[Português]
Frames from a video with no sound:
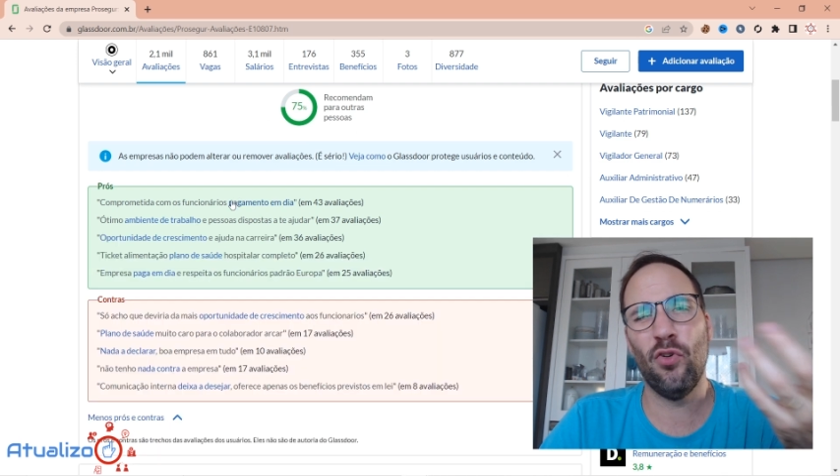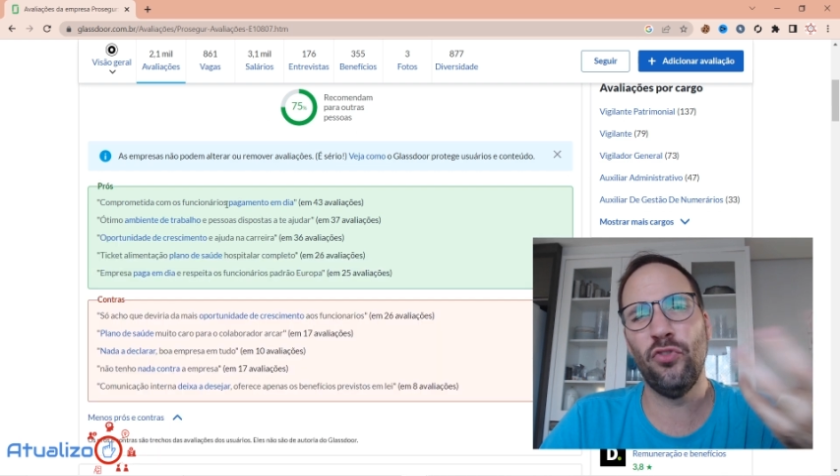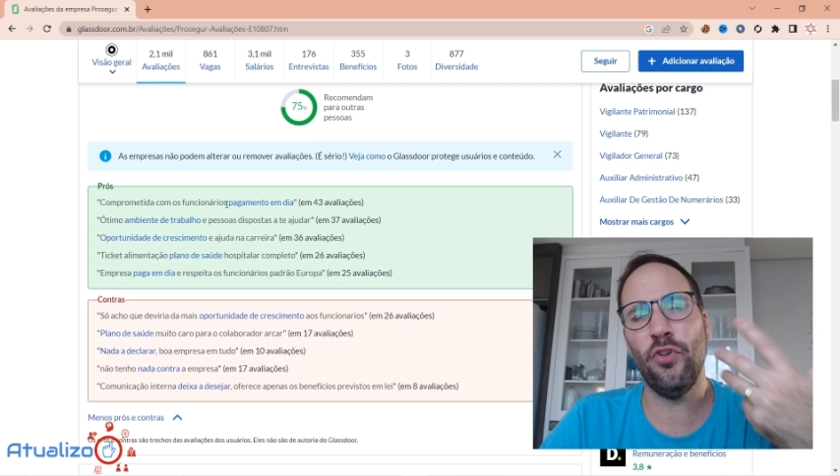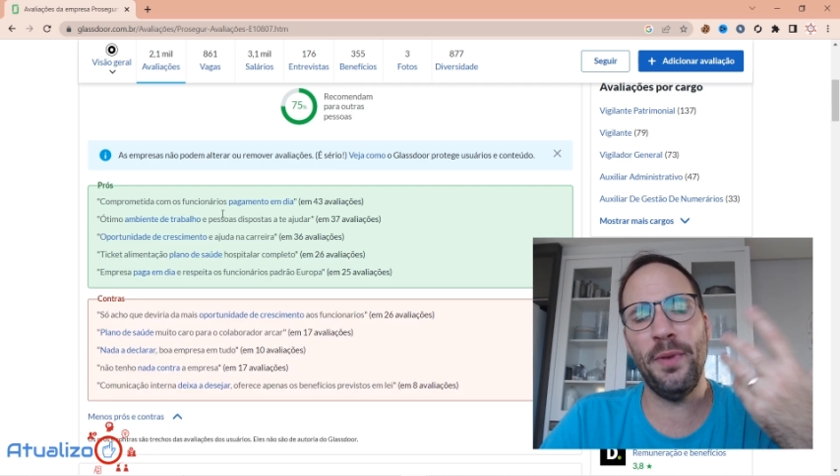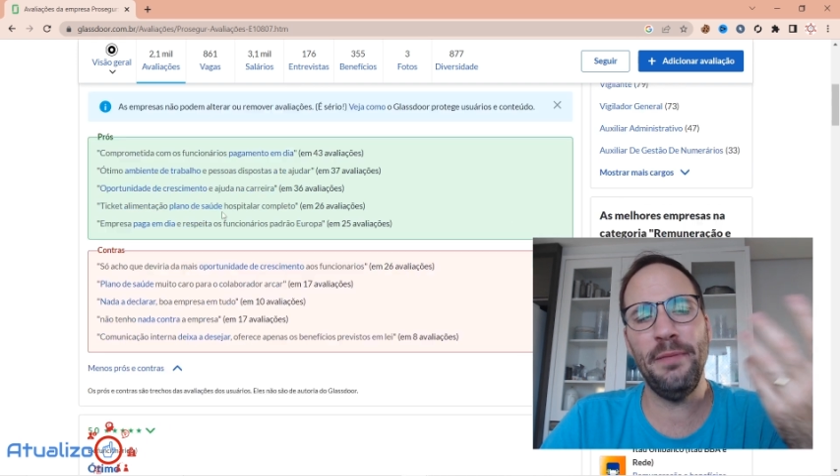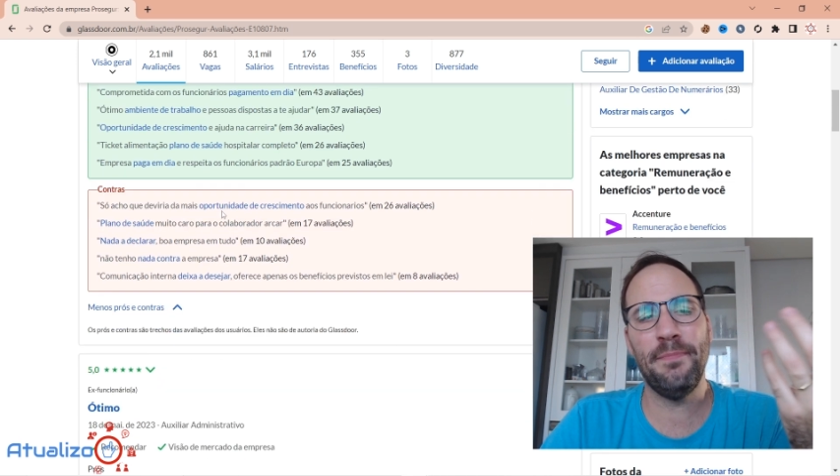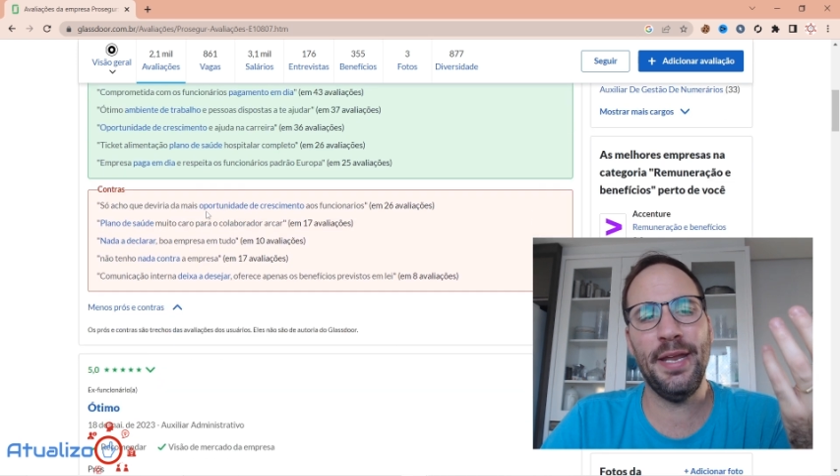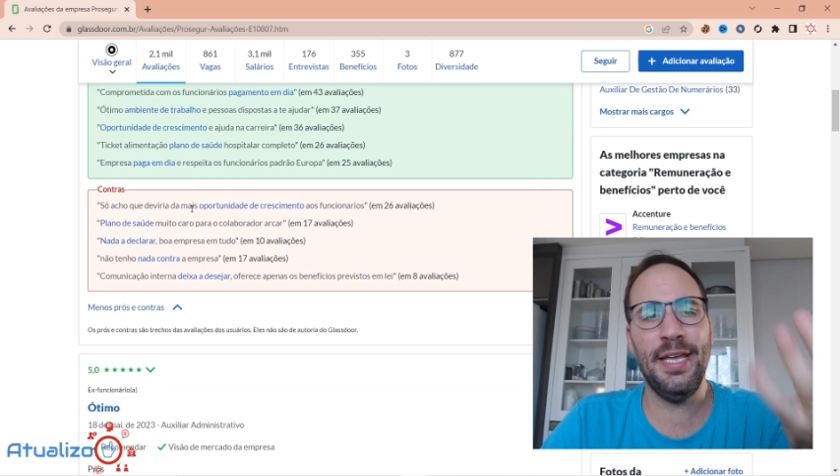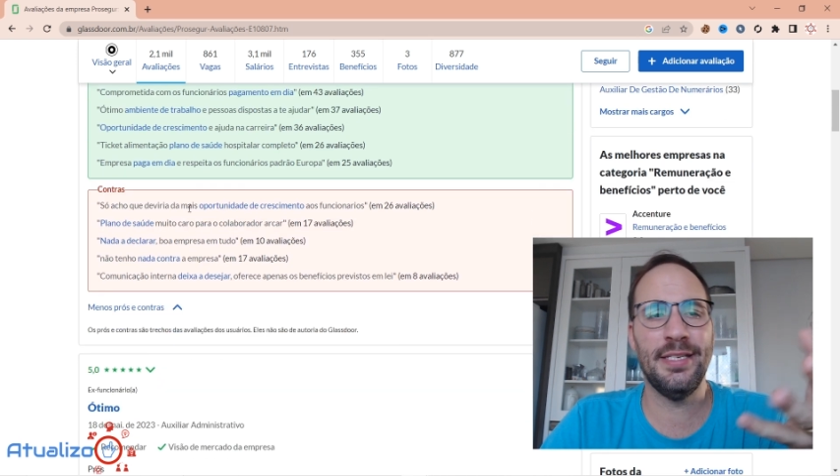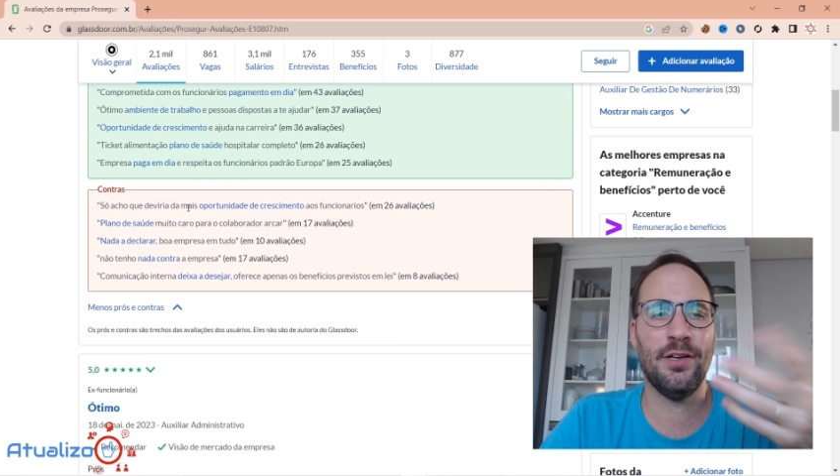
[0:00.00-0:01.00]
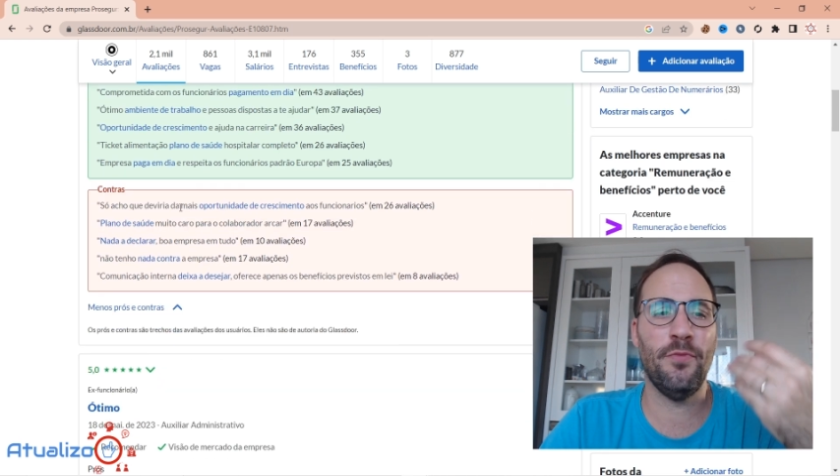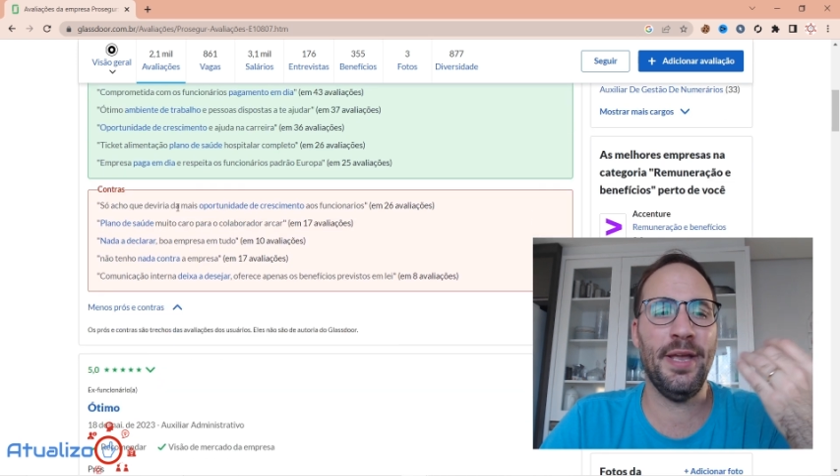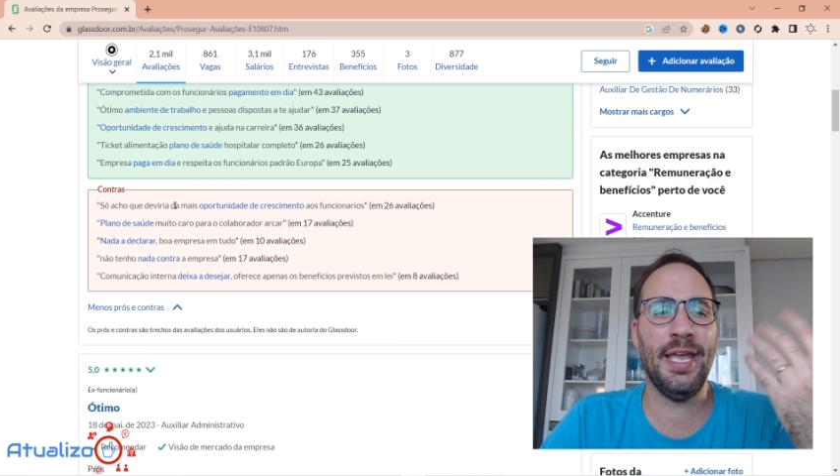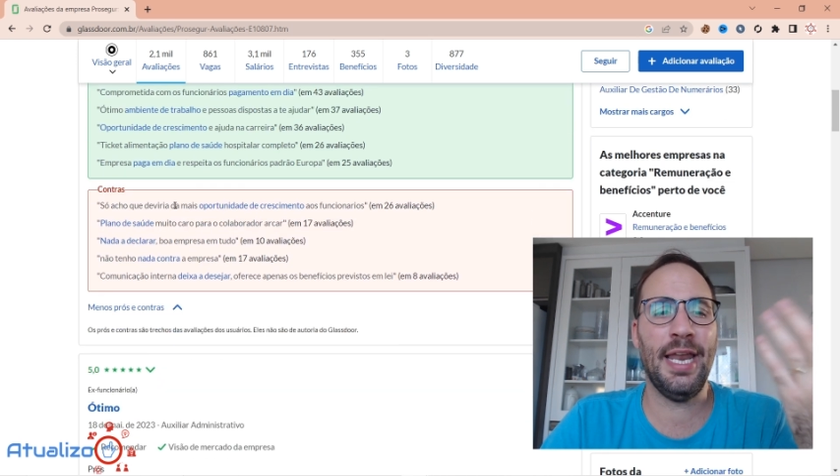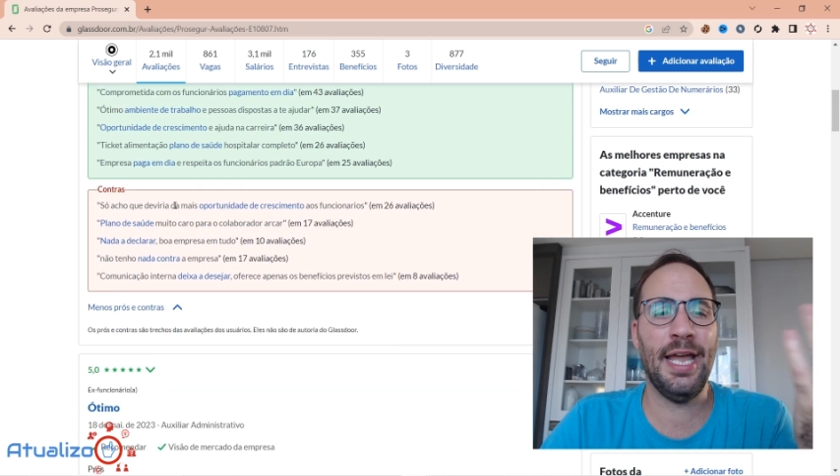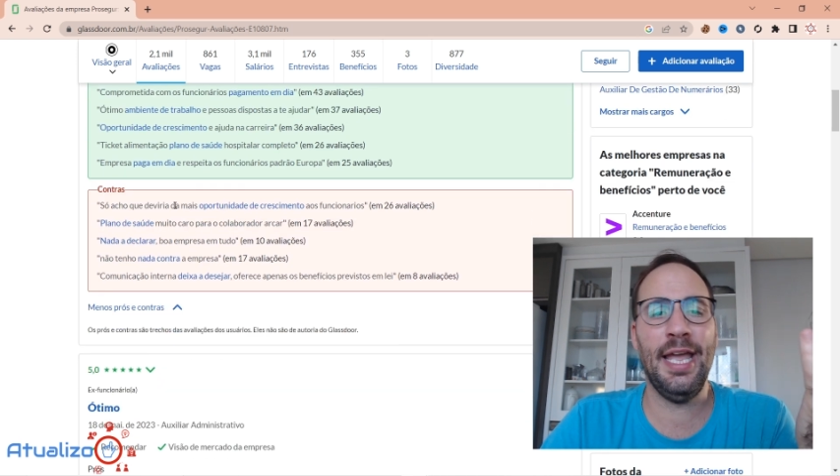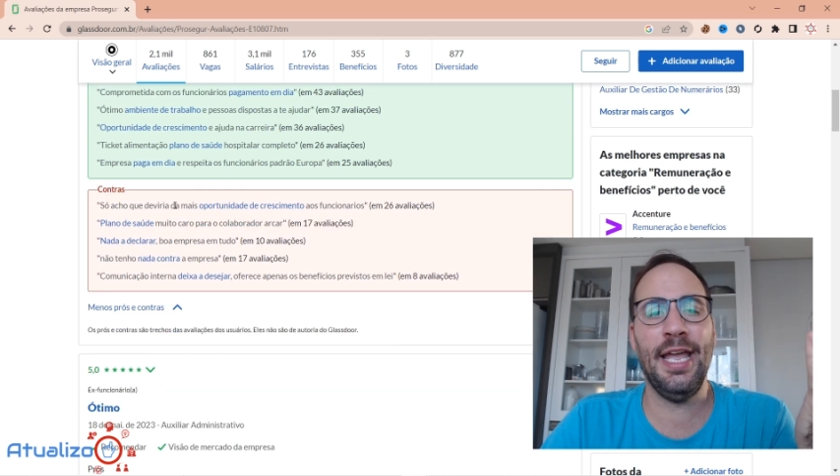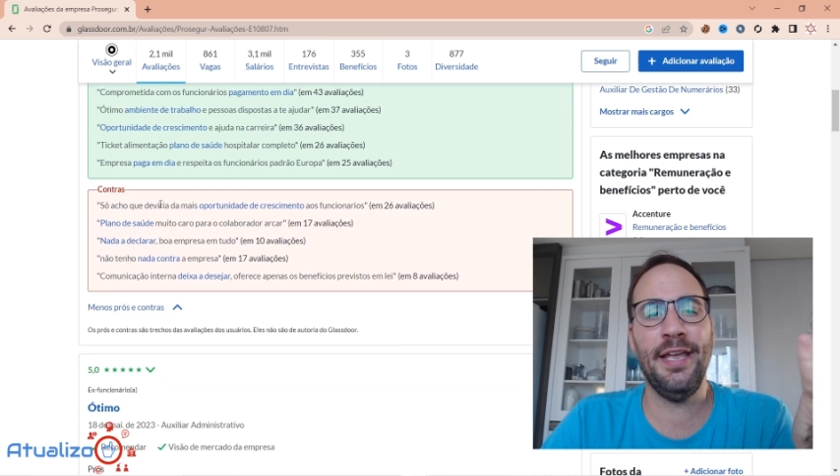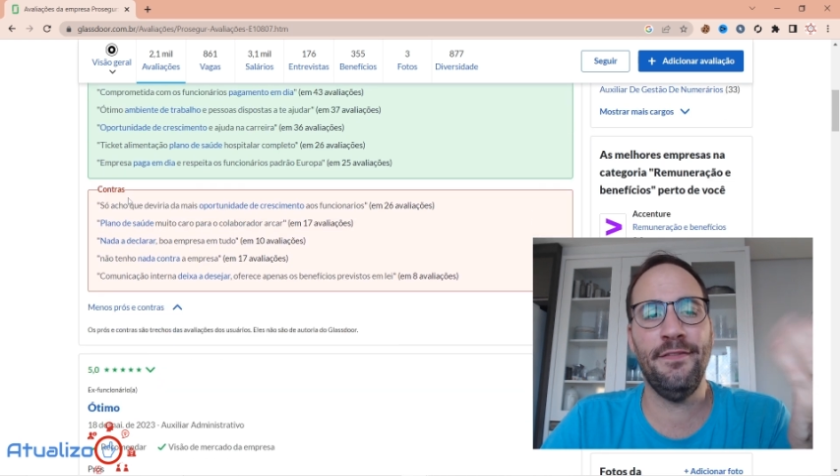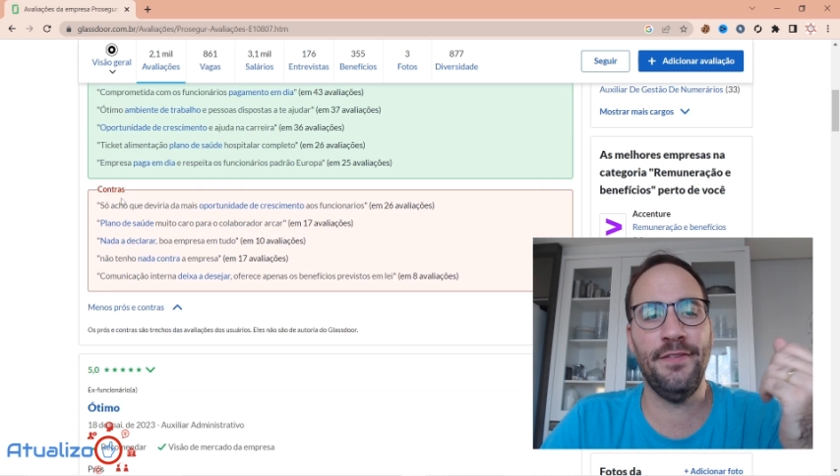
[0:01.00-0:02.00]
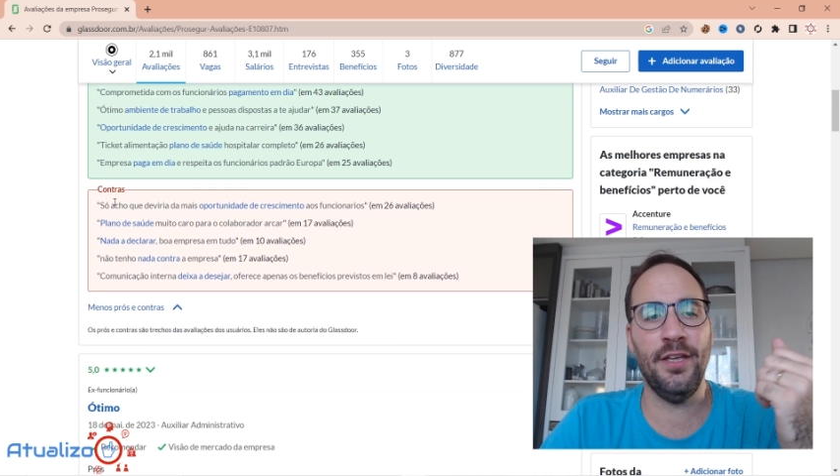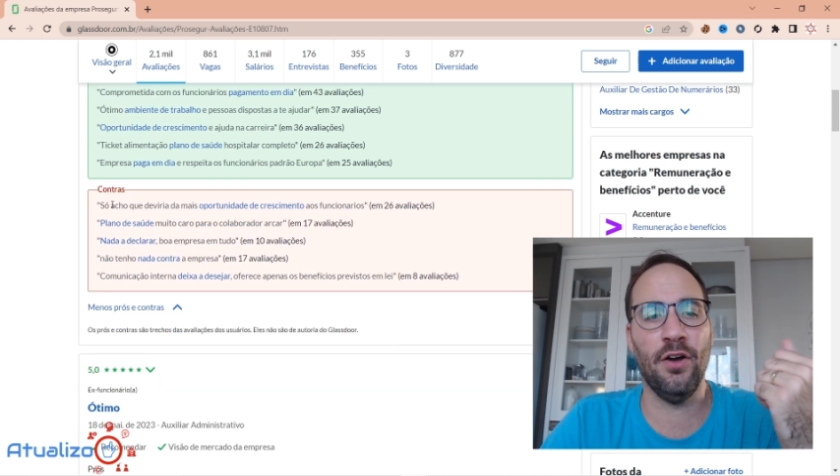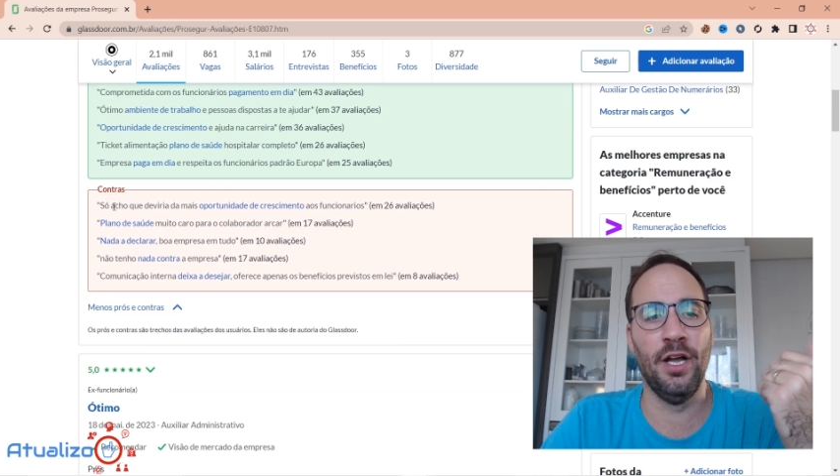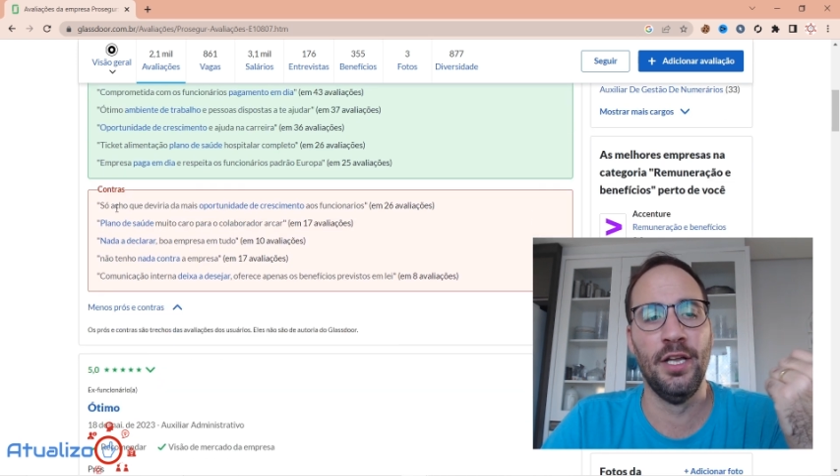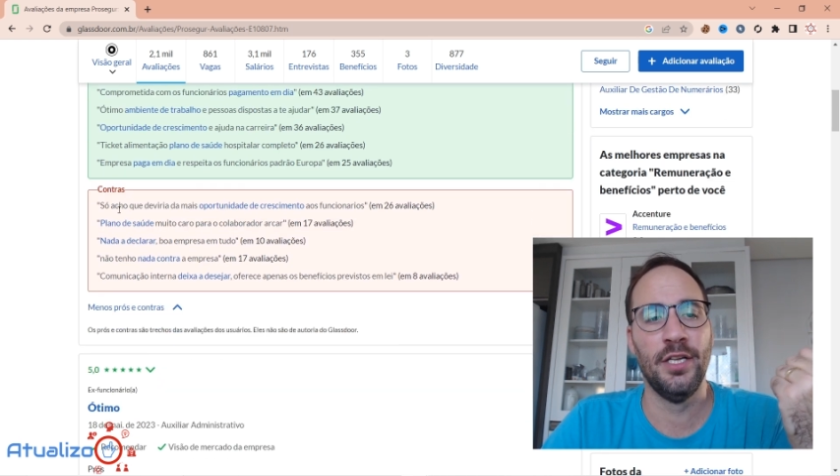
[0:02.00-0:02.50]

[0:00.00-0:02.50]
sobre a empresa, como é que ela é, enfim, ó.